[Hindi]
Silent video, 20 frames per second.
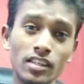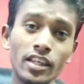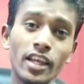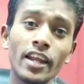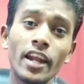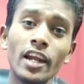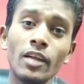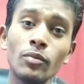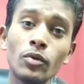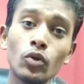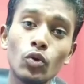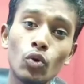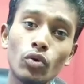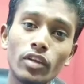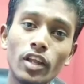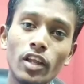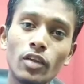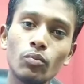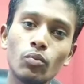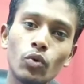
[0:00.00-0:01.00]
ये रेडमी
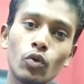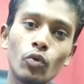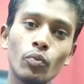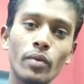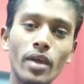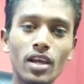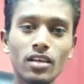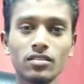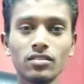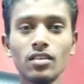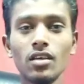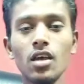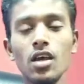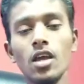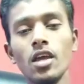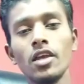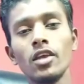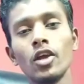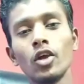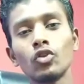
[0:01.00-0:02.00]
नोट नाइन प्रो मैक्स
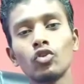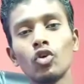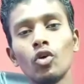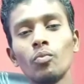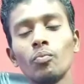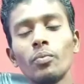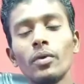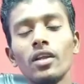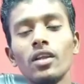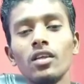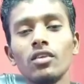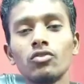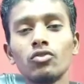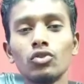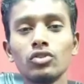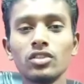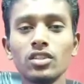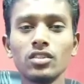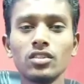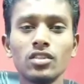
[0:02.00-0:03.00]
एक तो हम पहले
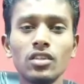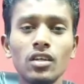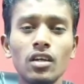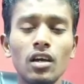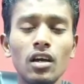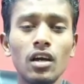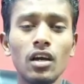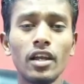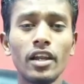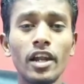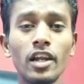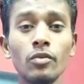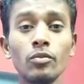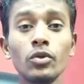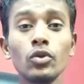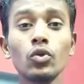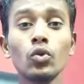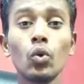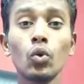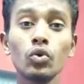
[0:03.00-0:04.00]
सोचे थे
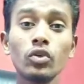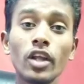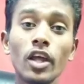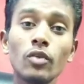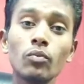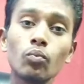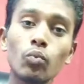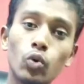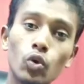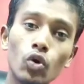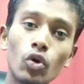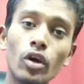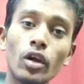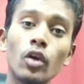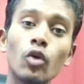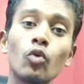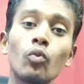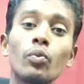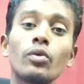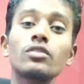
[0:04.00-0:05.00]
रेडमी नोट नाइन प्रो
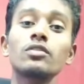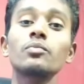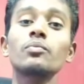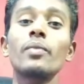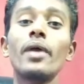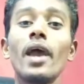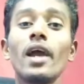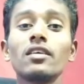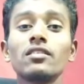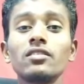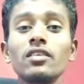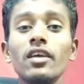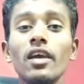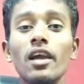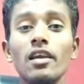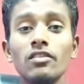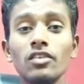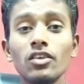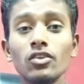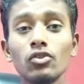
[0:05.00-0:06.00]
है ऊपर से मैक्स है
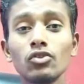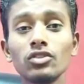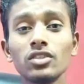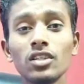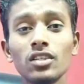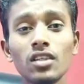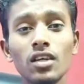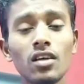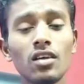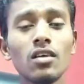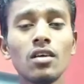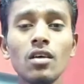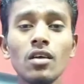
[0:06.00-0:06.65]
ऐसा सोचा था